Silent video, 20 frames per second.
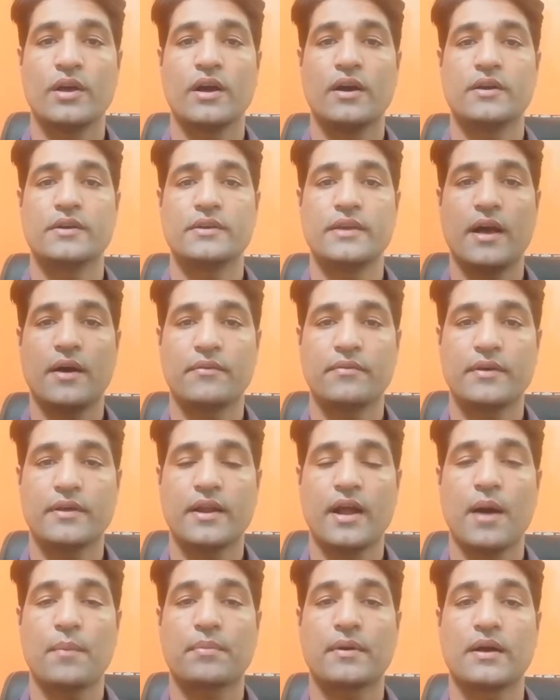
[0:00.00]
या फिर
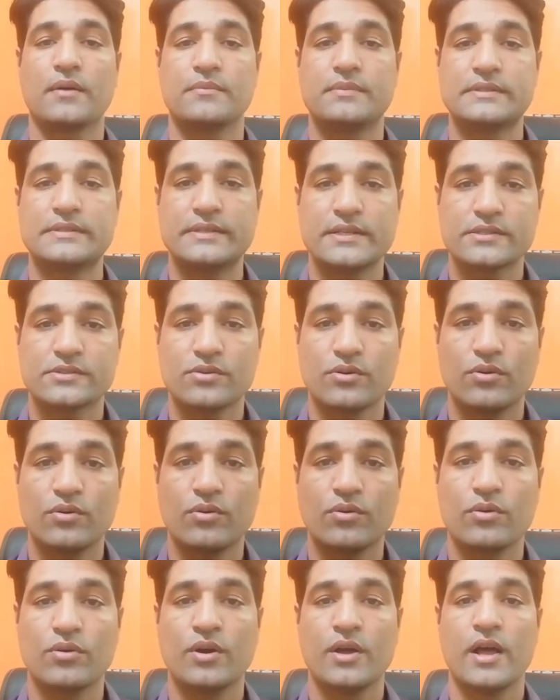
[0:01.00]
आपका बिजनेस हो
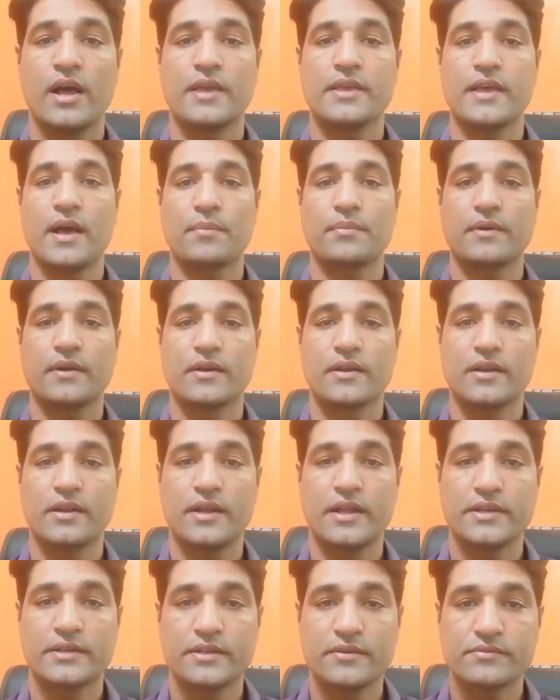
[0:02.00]
या आपके
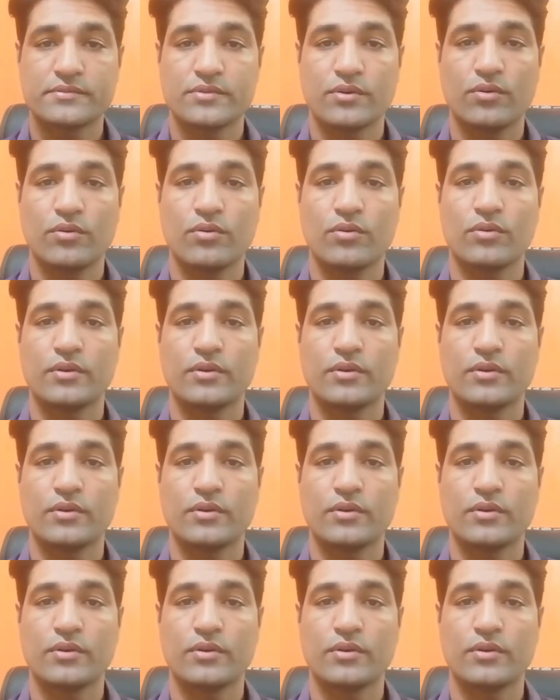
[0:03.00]
रिलेटिव्स हो